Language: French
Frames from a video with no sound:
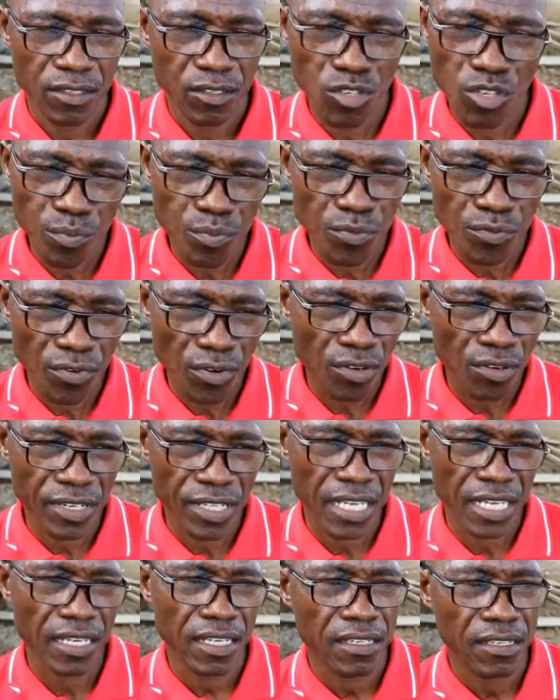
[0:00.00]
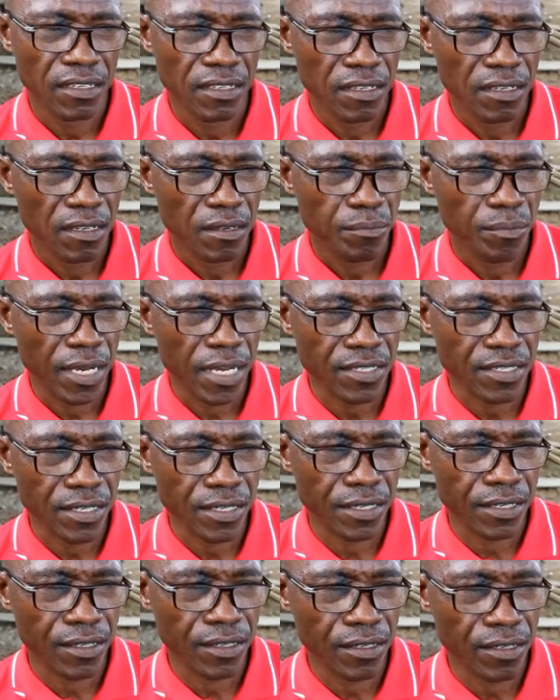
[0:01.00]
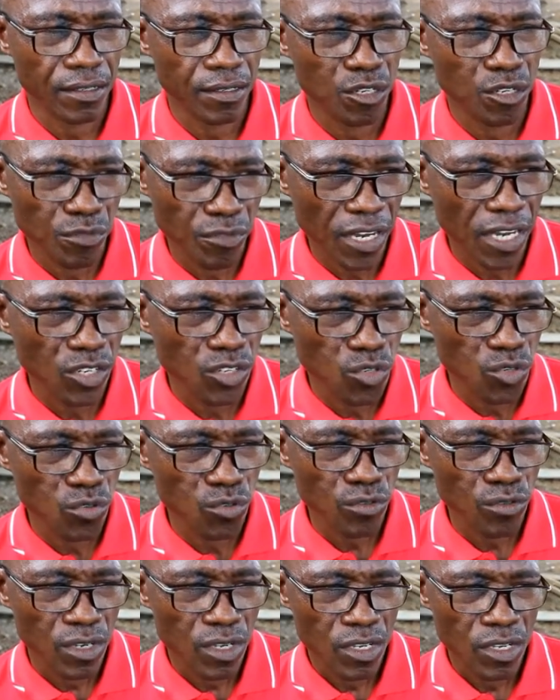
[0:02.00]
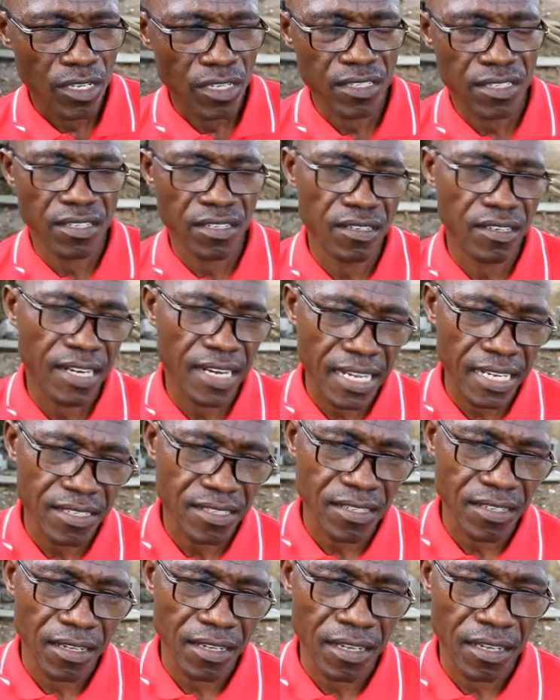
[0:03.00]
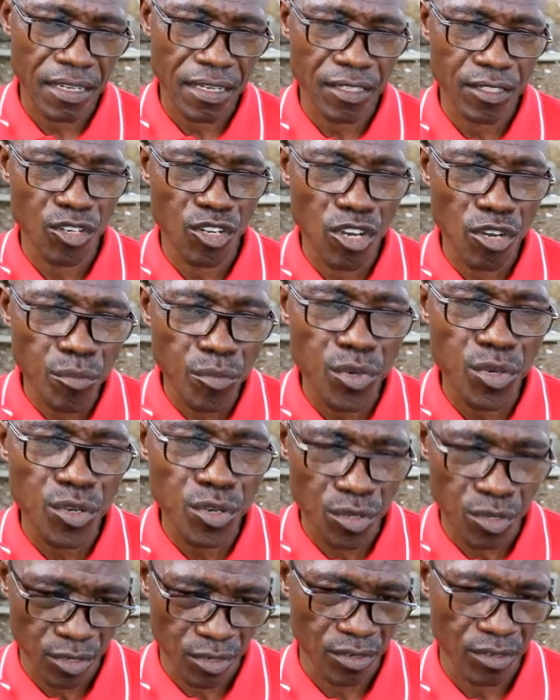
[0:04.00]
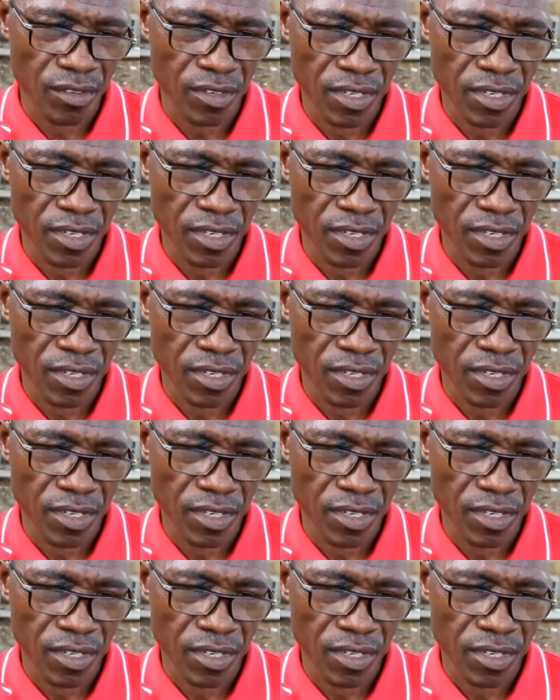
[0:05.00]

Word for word: Nous ne pouvons rien parce que devant nous, il se dresse deux murs